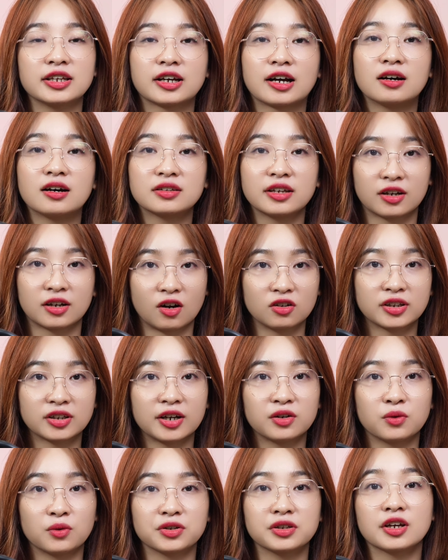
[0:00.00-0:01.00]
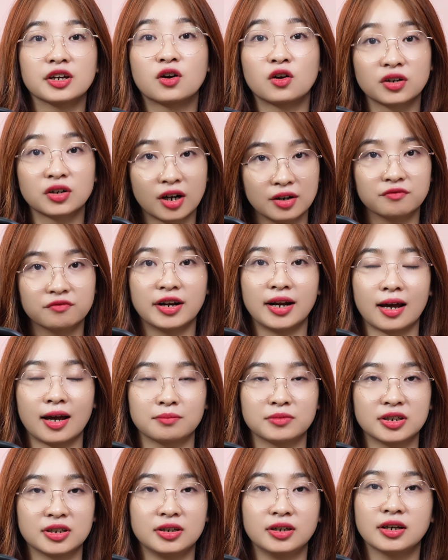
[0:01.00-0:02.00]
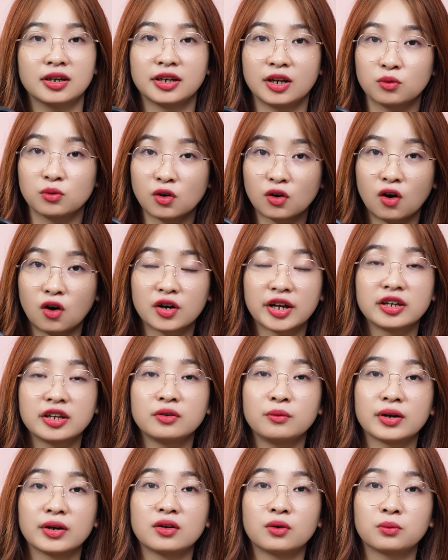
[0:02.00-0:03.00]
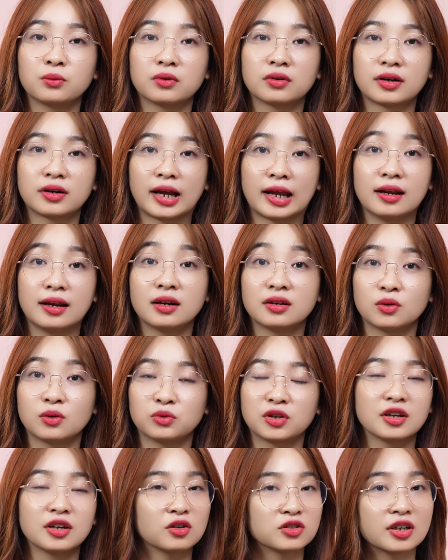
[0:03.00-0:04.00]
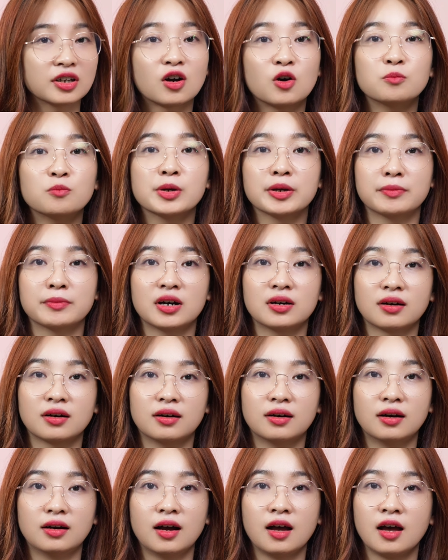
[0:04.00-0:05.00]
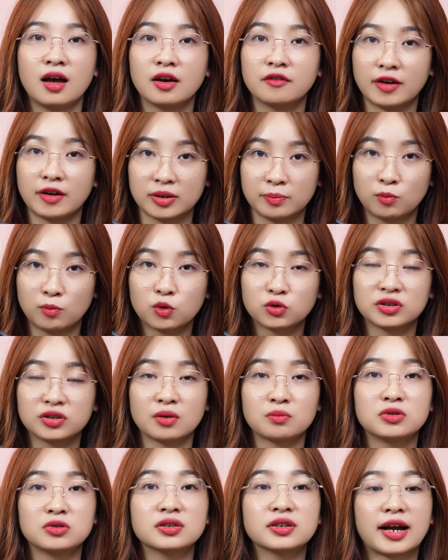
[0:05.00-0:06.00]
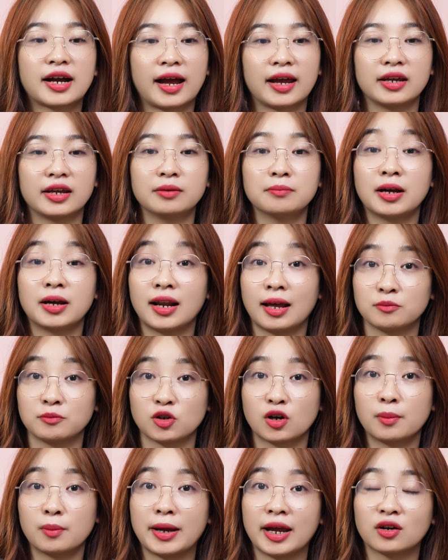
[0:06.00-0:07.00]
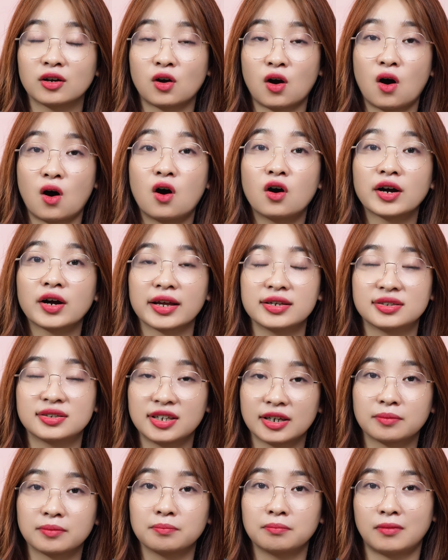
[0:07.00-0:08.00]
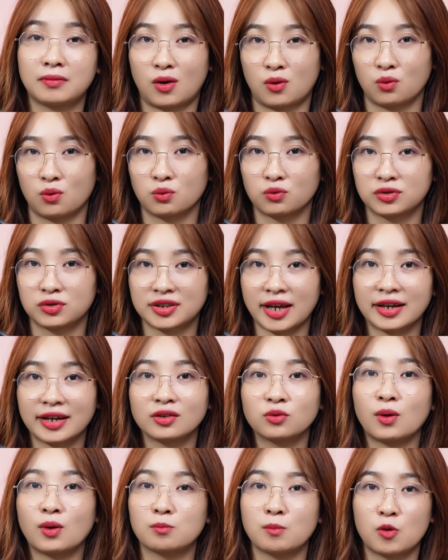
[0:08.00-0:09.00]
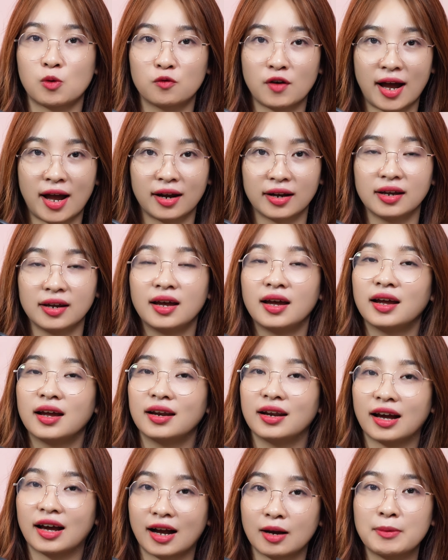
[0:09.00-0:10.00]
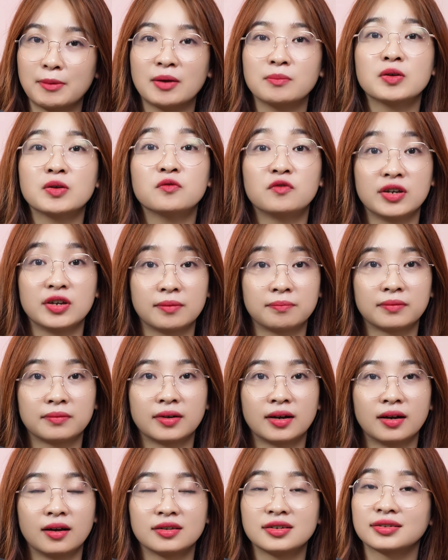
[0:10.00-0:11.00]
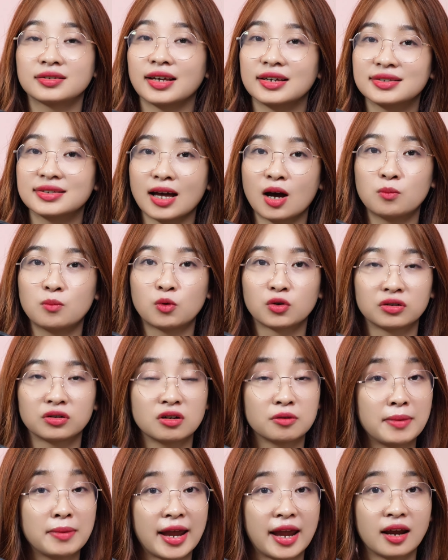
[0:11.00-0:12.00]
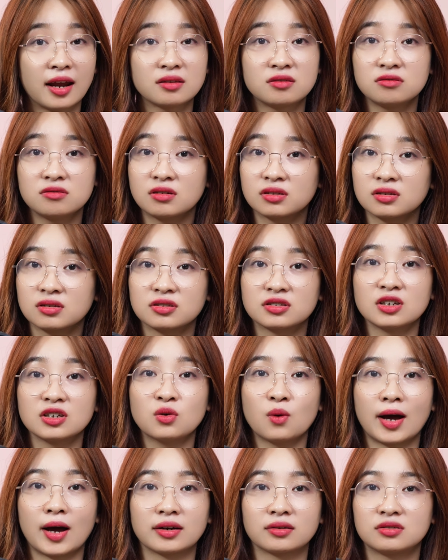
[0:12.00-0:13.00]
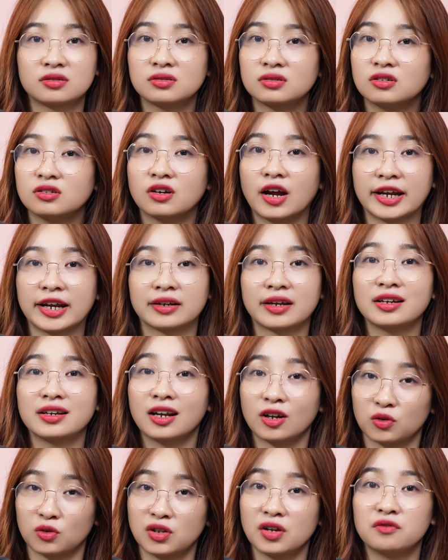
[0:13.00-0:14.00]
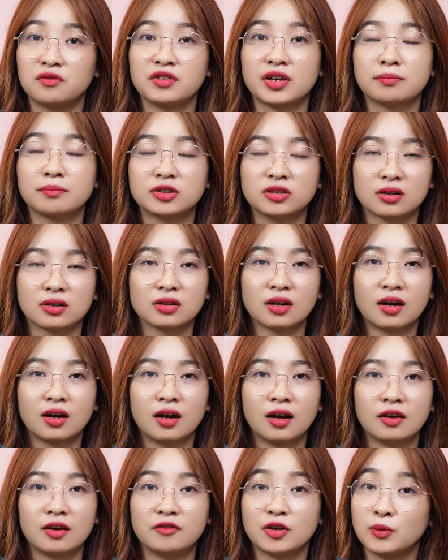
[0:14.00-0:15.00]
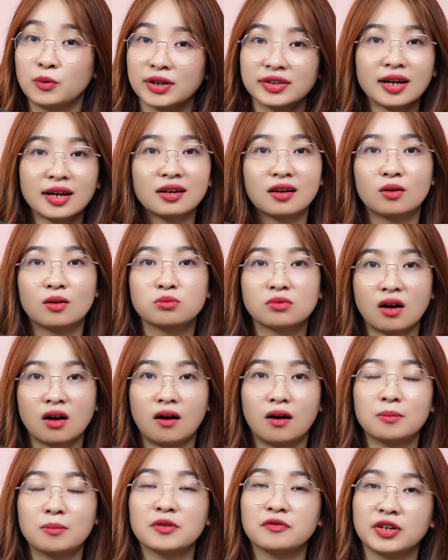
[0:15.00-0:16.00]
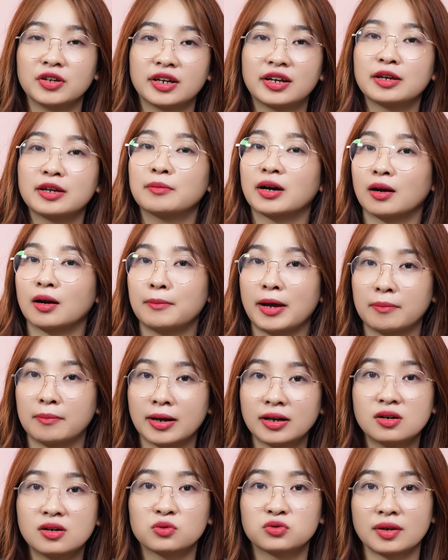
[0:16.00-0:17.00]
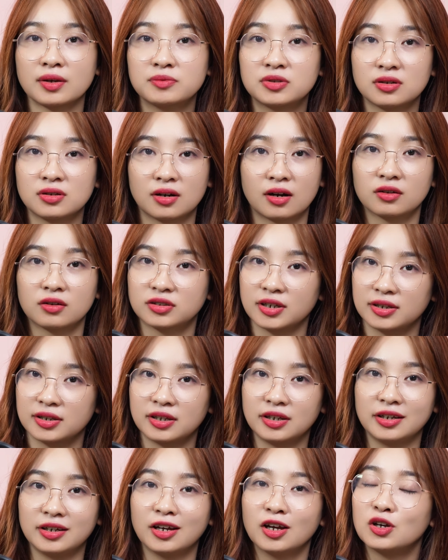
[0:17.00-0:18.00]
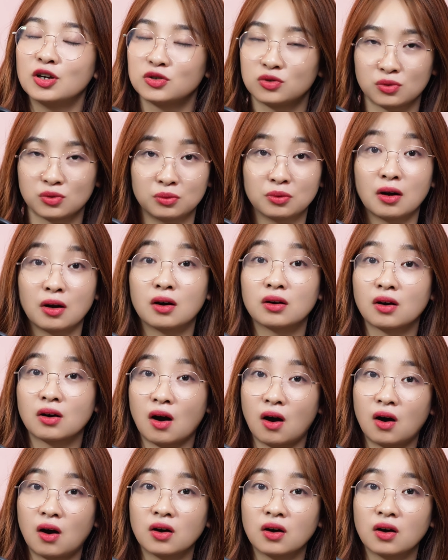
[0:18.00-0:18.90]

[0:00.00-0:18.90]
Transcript: thì cơ thể con thay đổi như thế con cần phải làm gì nếu nó có kinh nguyệt đầu cái lần đầu tiên nó sẽ không bị bỡ ngỡ và một trong những cái mà làm cho các bé có cái dịch màu xanh hoặc màu vàng ấy là các bé bị viêm nhưng tại sao một đứa bé chưa từng sinh hoạt chưa từng hành kinh lại có thể viêm được về nguyên tắc là không có bởi vì khi mà các bé bắt đầu sắp sửa có dậy thì chúng nó có